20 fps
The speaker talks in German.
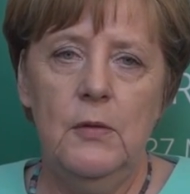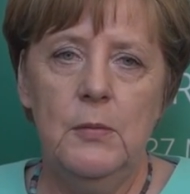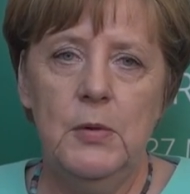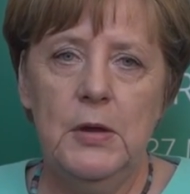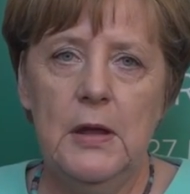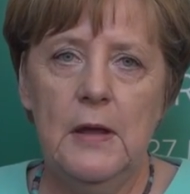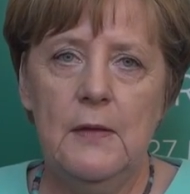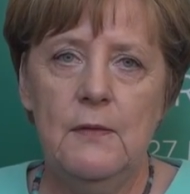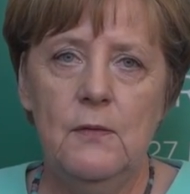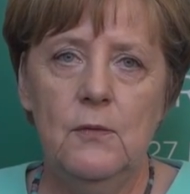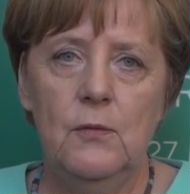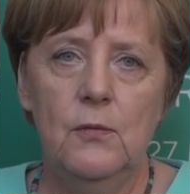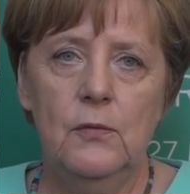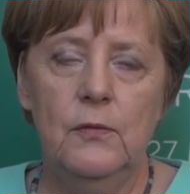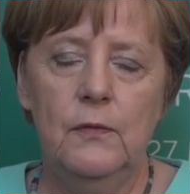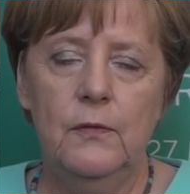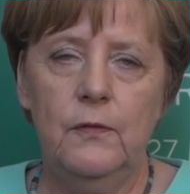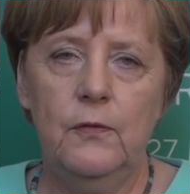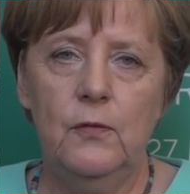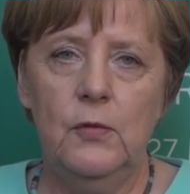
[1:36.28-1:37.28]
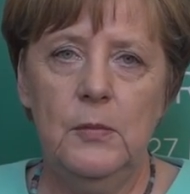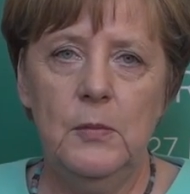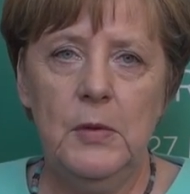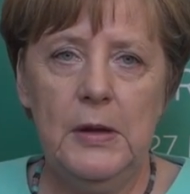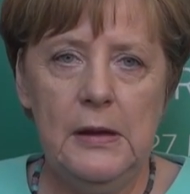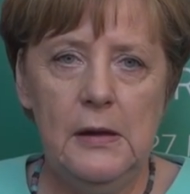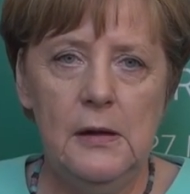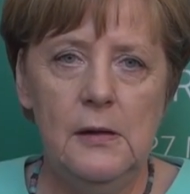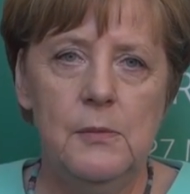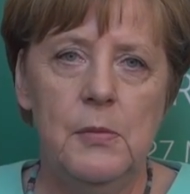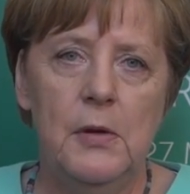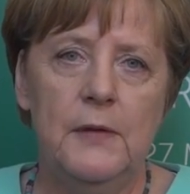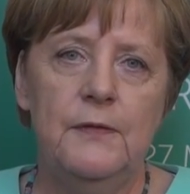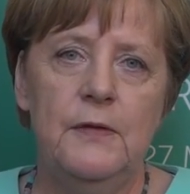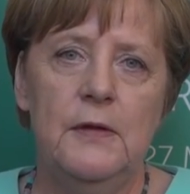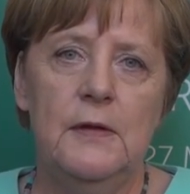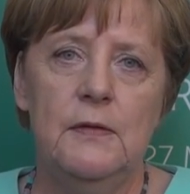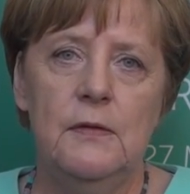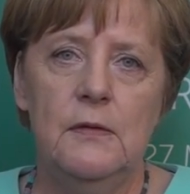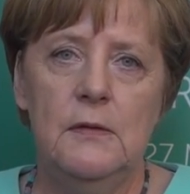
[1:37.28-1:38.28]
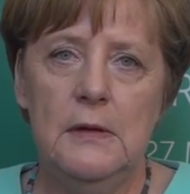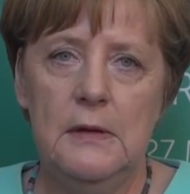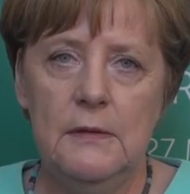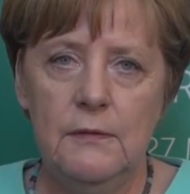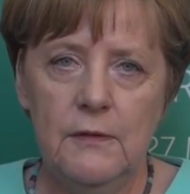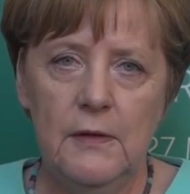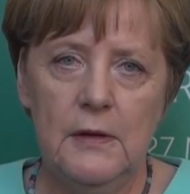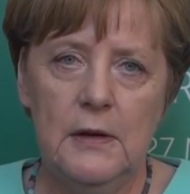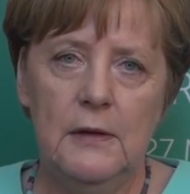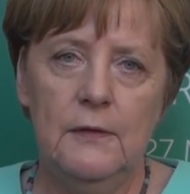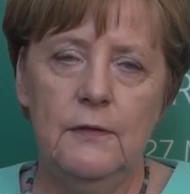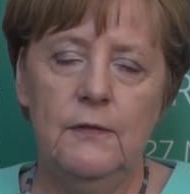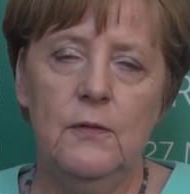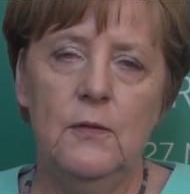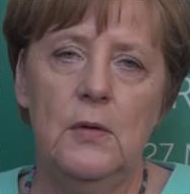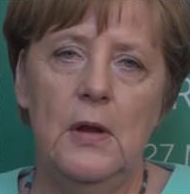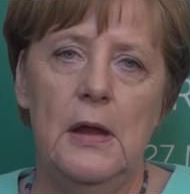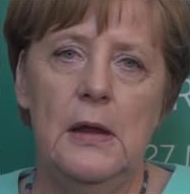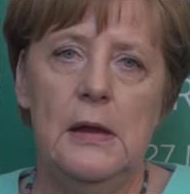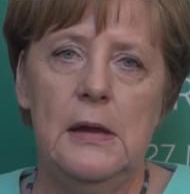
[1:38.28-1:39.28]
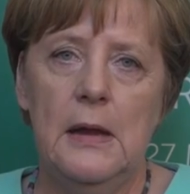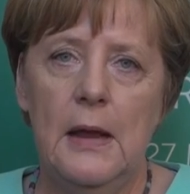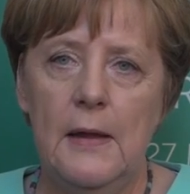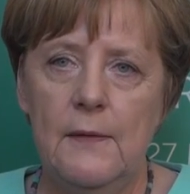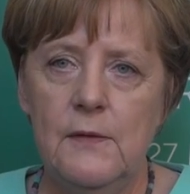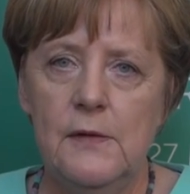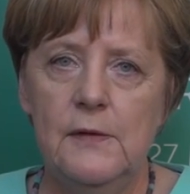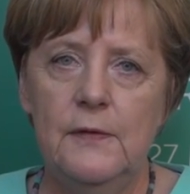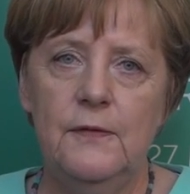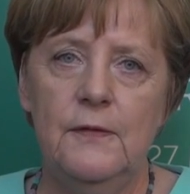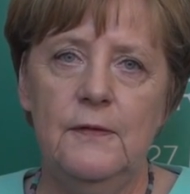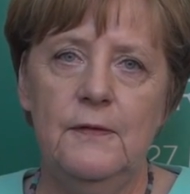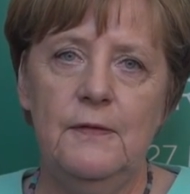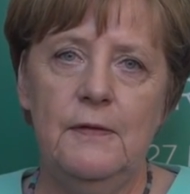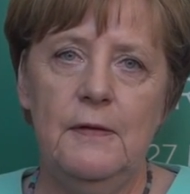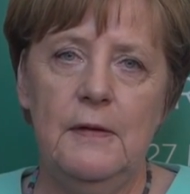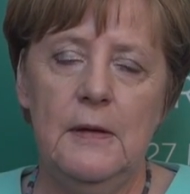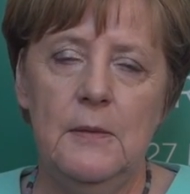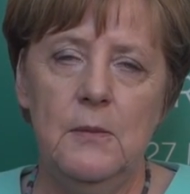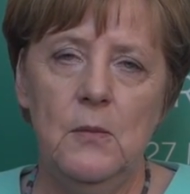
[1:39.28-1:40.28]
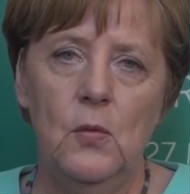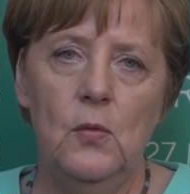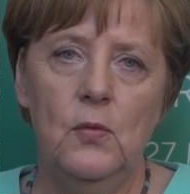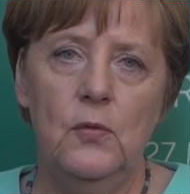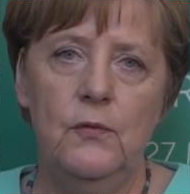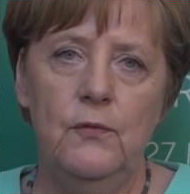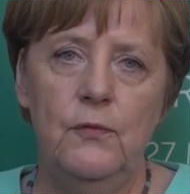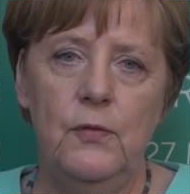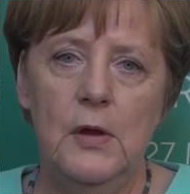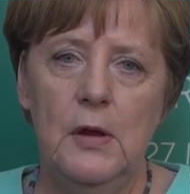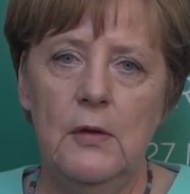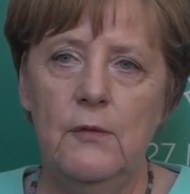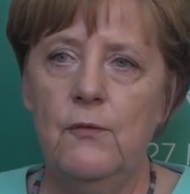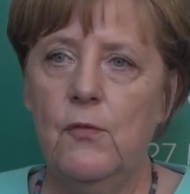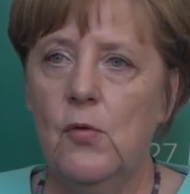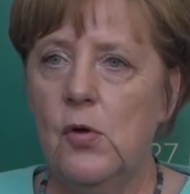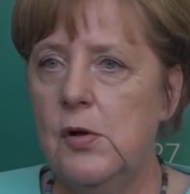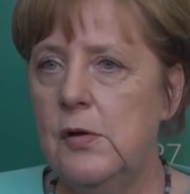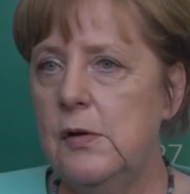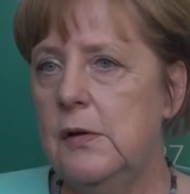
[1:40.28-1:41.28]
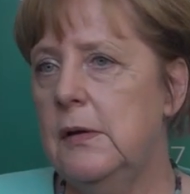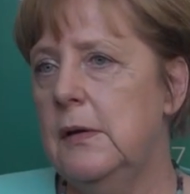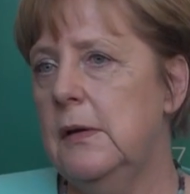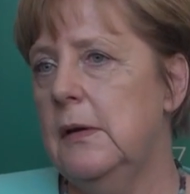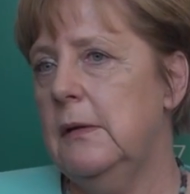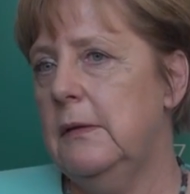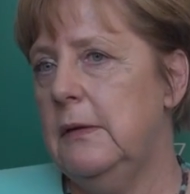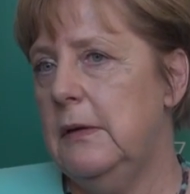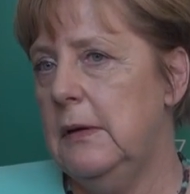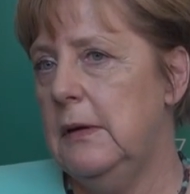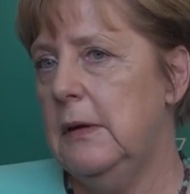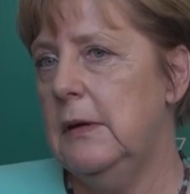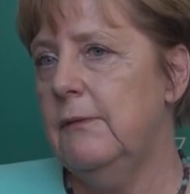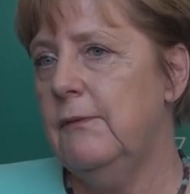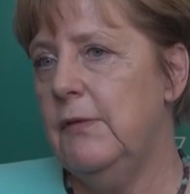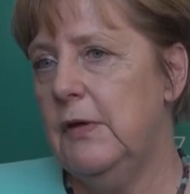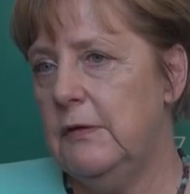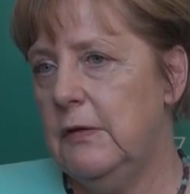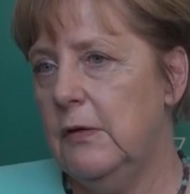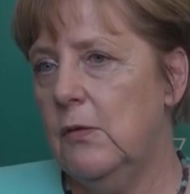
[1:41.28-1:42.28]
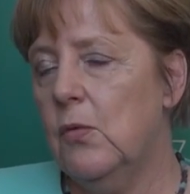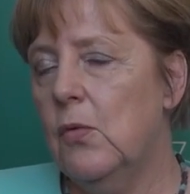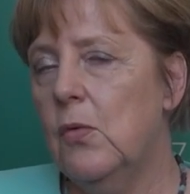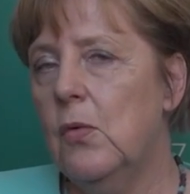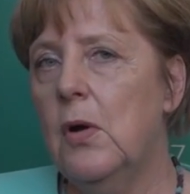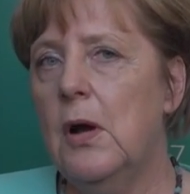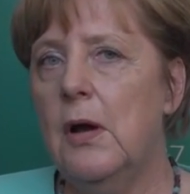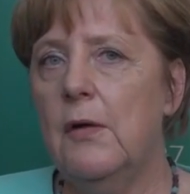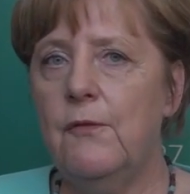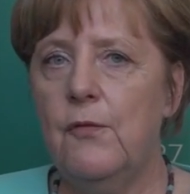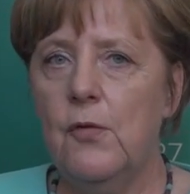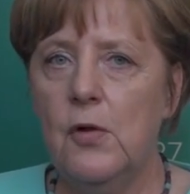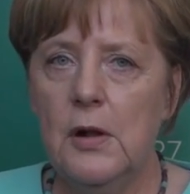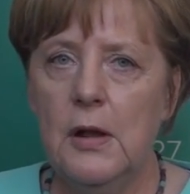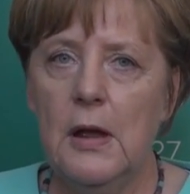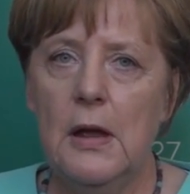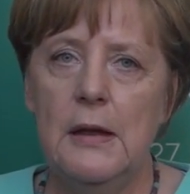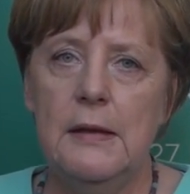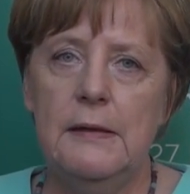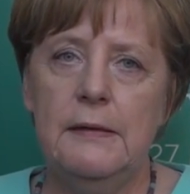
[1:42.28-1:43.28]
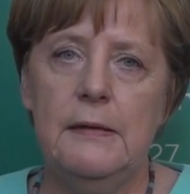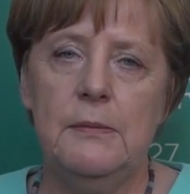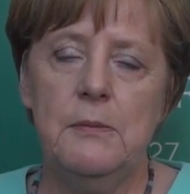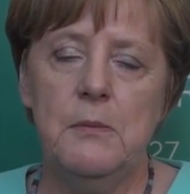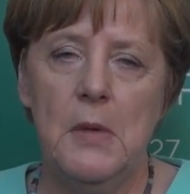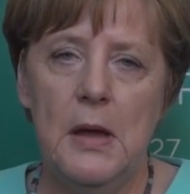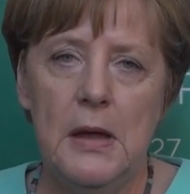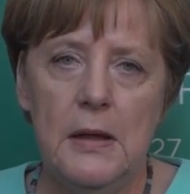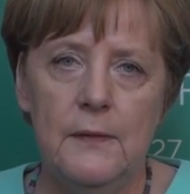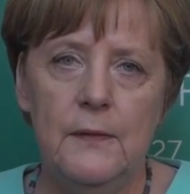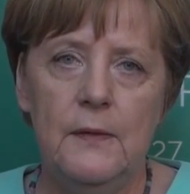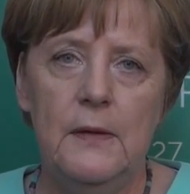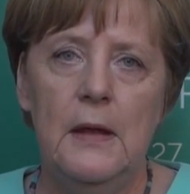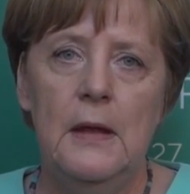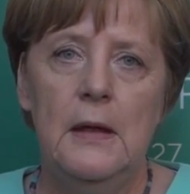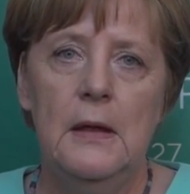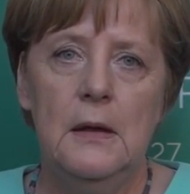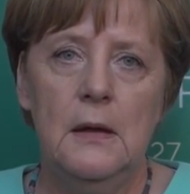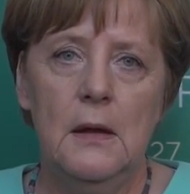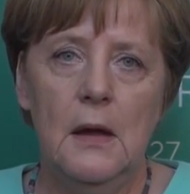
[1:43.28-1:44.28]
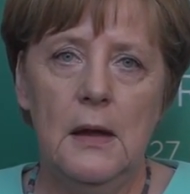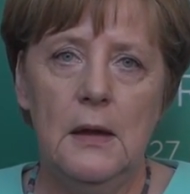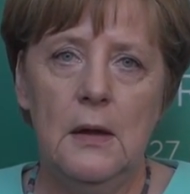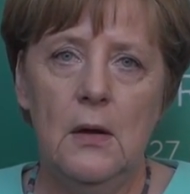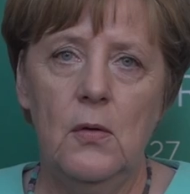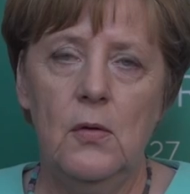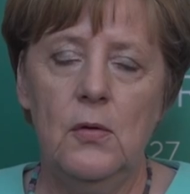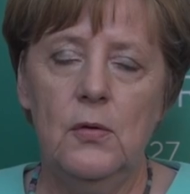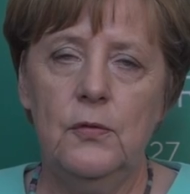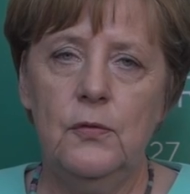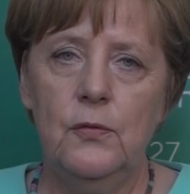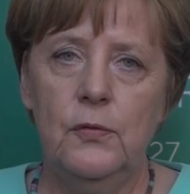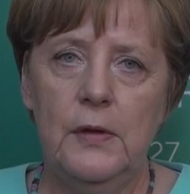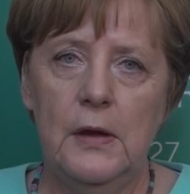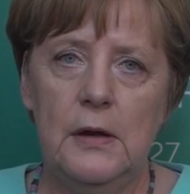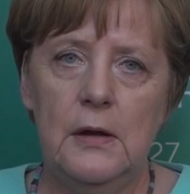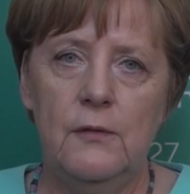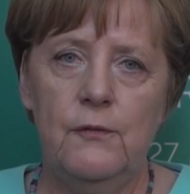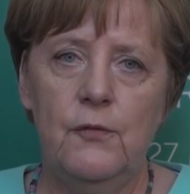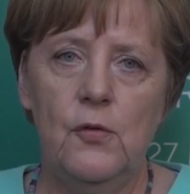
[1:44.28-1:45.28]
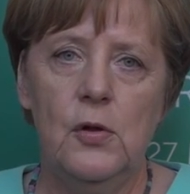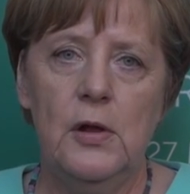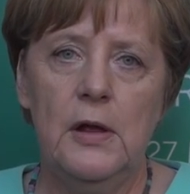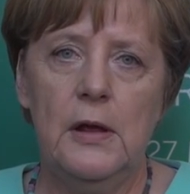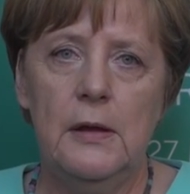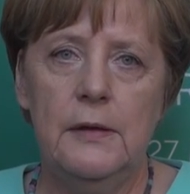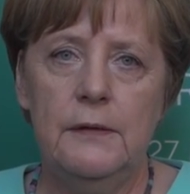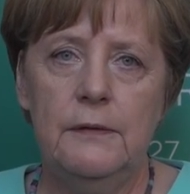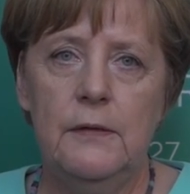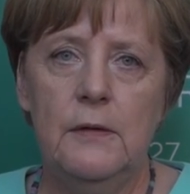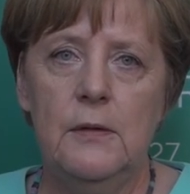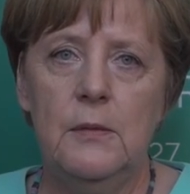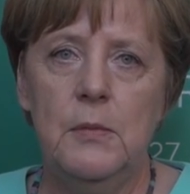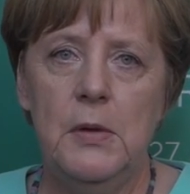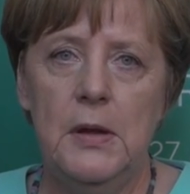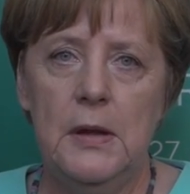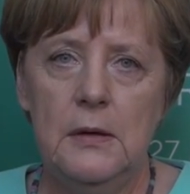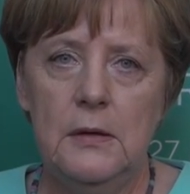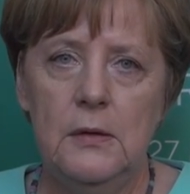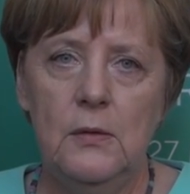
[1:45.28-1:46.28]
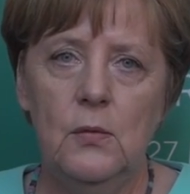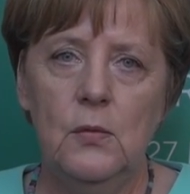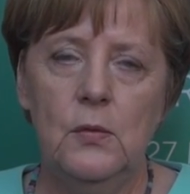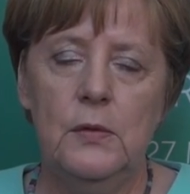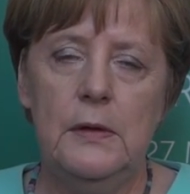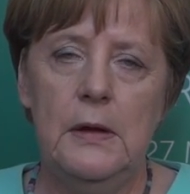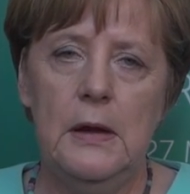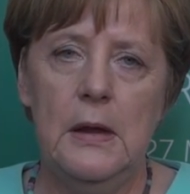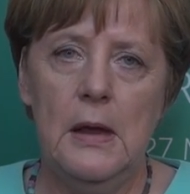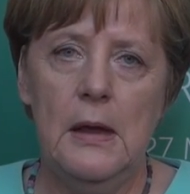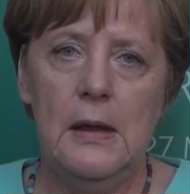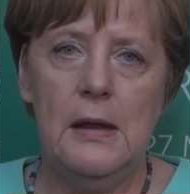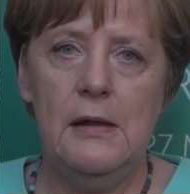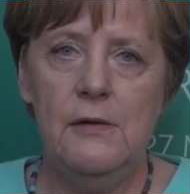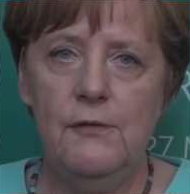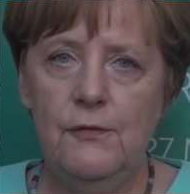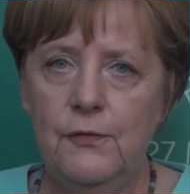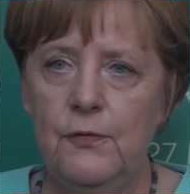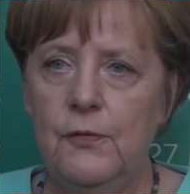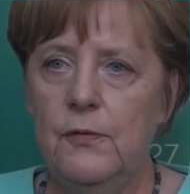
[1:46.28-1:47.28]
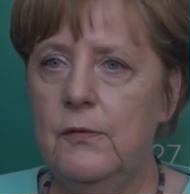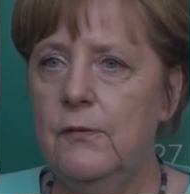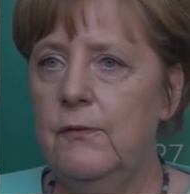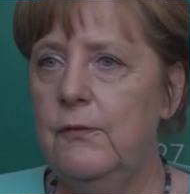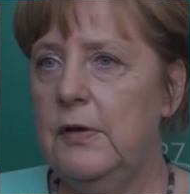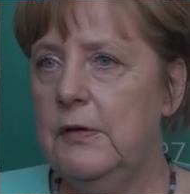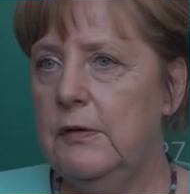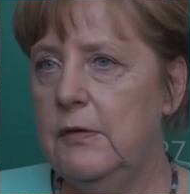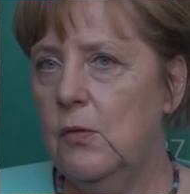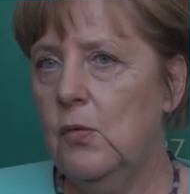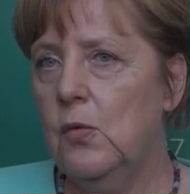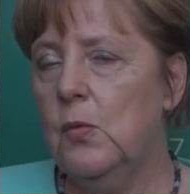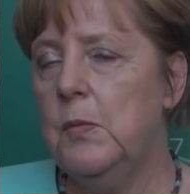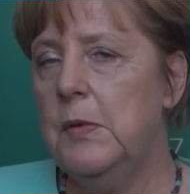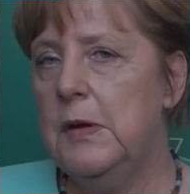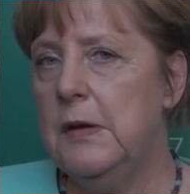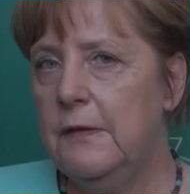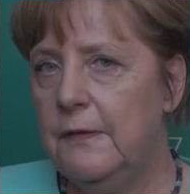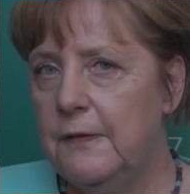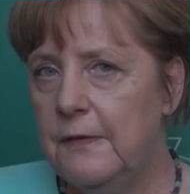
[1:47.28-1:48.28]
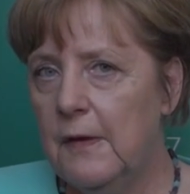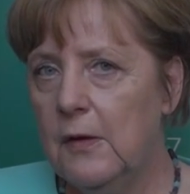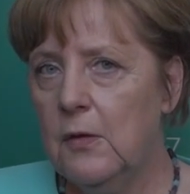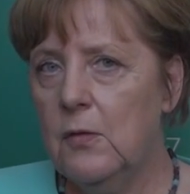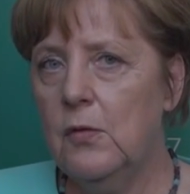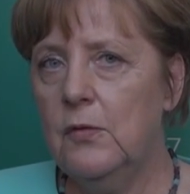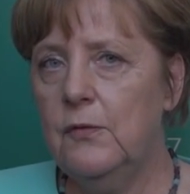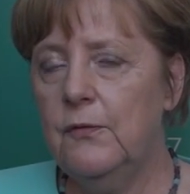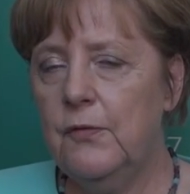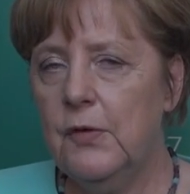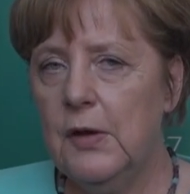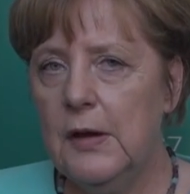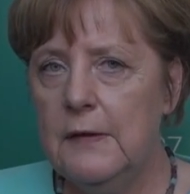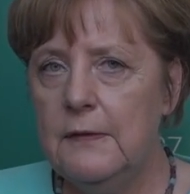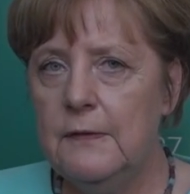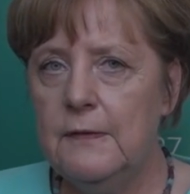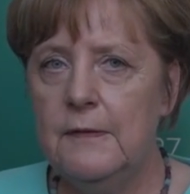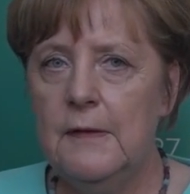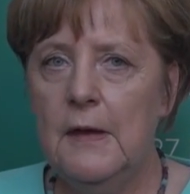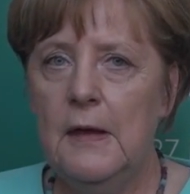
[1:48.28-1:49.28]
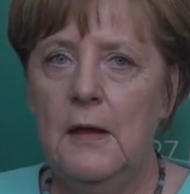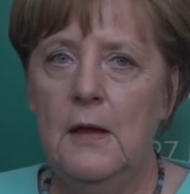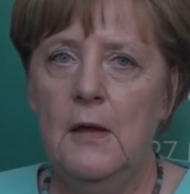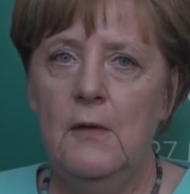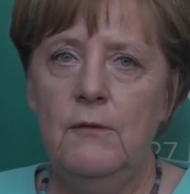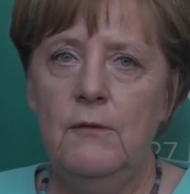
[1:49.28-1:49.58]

Wir bekennen uns zu dem regelbasierten internationalen Handelssystem und wir wollen die WTO erfolgreich machen, gerade auch durch eine erfolgreiche Beendigung der 11. WTO-Ministerkonferenz.